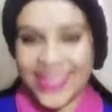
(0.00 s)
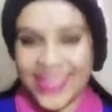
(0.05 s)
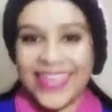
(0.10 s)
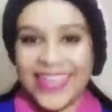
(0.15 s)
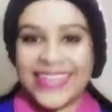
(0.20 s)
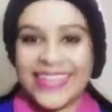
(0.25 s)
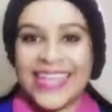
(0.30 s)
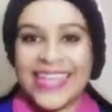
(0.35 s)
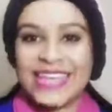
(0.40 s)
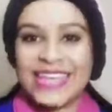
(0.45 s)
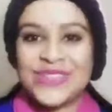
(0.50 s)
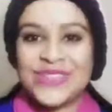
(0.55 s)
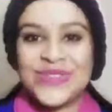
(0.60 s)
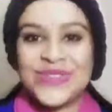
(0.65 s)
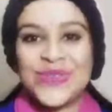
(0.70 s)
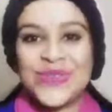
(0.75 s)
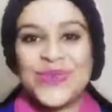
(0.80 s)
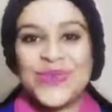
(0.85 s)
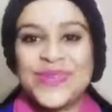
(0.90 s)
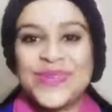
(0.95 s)
थैंक यू
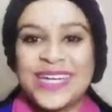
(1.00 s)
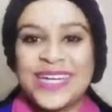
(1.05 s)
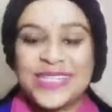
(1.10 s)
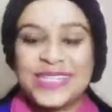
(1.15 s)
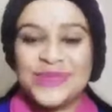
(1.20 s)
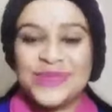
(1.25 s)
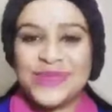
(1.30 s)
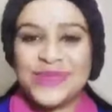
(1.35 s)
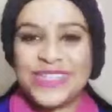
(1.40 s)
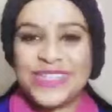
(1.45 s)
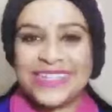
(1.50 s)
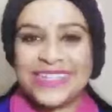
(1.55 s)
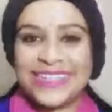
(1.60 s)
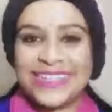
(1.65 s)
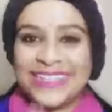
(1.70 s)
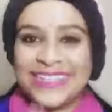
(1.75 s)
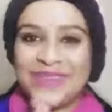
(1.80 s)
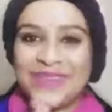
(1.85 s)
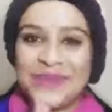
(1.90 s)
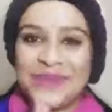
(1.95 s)
सो मच मुझे
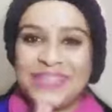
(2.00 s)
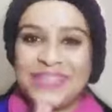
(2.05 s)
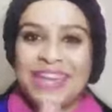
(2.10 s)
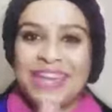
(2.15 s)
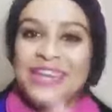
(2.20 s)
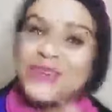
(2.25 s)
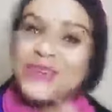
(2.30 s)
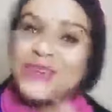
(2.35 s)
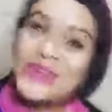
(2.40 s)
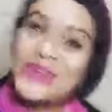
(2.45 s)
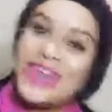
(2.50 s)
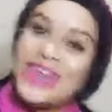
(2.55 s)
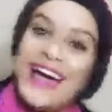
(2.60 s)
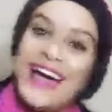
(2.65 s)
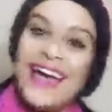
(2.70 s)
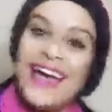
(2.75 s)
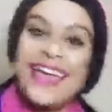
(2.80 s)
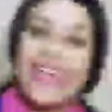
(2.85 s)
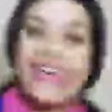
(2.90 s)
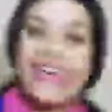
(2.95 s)
लगा था पता नहीं
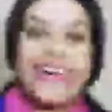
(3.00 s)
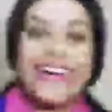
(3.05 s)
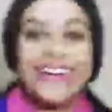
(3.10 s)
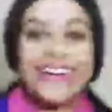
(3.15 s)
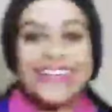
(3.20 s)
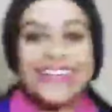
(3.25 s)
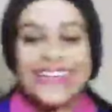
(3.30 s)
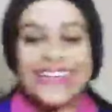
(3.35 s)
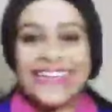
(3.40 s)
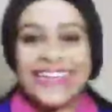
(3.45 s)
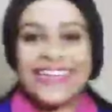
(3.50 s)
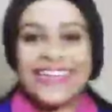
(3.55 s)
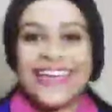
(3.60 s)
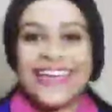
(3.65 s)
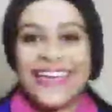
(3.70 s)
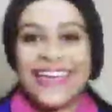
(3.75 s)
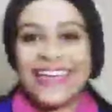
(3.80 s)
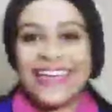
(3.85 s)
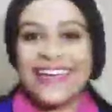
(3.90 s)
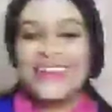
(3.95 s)
कोई आएगा
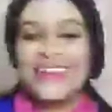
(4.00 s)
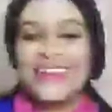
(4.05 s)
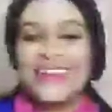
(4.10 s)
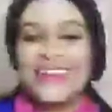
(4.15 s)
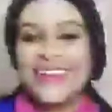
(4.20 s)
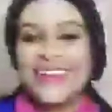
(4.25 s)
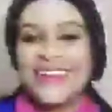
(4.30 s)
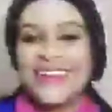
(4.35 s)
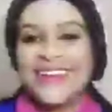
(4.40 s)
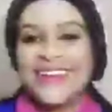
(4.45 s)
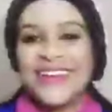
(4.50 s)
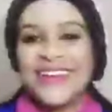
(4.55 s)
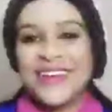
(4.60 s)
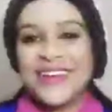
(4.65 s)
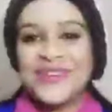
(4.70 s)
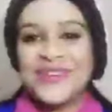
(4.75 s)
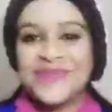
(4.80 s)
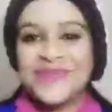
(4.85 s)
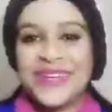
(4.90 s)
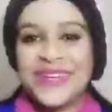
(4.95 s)
नहीं आएगा
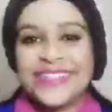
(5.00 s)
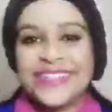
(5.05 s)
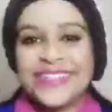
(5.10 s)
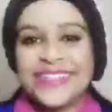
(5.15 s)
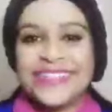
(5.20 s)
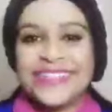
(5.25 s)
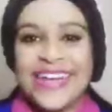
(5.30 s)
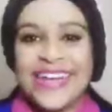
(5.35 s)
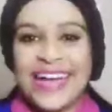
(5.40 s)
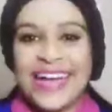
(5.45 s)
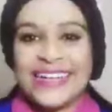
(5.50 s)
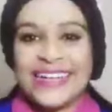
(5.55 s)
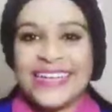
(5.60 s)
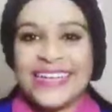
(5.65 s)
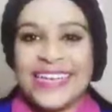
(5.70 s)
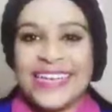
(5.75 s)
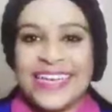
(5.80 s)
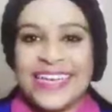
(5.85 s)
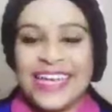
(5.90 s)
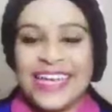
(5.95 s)
बट आ गए
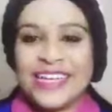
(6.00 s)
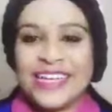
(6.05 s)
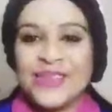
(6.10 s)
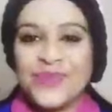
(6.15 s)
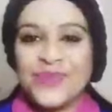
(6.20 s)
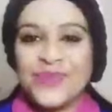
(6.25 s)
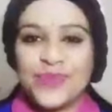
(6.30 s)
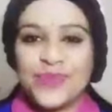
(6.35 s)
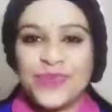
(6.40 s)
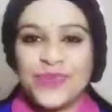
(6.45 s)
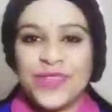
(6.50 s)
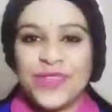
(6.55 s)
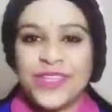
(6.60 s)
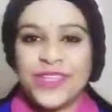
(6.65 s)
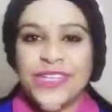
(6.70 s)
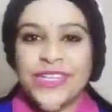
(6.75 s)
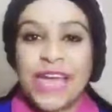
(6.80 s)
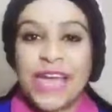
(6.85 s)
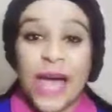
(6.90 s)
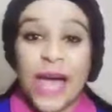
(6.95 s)
हैं
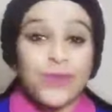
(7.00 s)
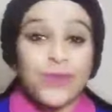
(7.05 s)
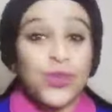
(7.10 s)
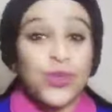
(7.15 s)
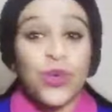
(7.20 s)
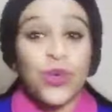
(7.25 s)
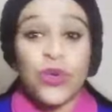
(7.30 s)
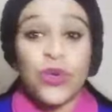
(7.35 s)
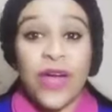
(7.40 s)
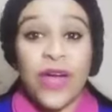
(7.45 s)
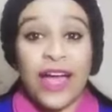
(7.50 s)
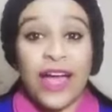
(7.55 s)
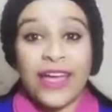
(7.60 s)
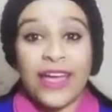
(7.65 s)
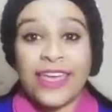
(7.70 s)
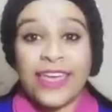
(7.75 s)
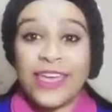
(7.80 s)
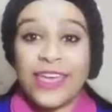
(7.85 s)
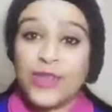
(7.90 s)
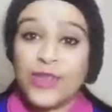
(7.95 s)
अब जो लोग आ गए
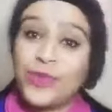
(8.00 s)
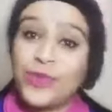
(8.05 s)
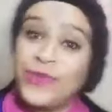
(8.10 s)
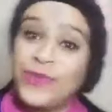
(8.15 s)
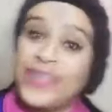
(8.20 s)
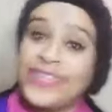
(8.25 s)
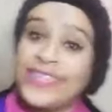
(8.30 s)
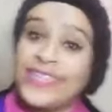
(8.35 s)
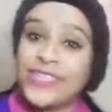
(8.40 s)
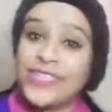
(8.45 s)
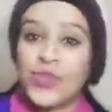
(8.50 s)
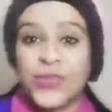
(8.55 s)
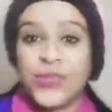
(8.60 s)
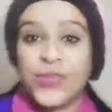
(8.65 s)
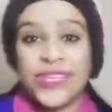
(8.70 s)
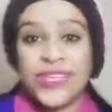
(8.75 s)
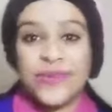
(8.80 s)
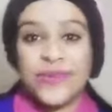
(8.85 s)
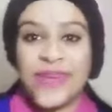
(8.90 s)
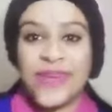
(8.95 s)
हैं तो प्लीज़ थोड़ी
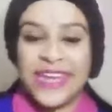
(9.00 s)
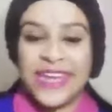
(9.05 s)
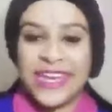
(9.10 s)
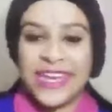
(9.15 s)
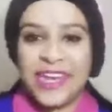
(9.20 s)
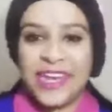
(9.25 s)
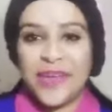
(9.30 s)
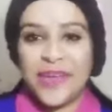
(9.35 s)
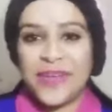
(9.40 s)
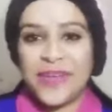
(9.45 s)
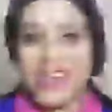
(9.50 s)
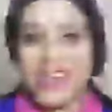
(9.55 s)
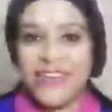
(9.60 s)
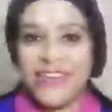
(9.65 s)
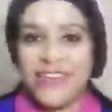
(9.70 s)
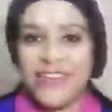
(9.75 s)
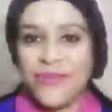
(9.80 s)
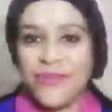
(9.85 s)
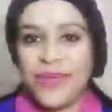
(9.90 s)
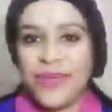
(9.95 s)
देर बने रहना मेरी
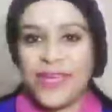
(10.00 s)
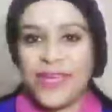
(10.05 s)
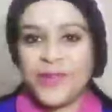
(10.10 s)
लाइफ में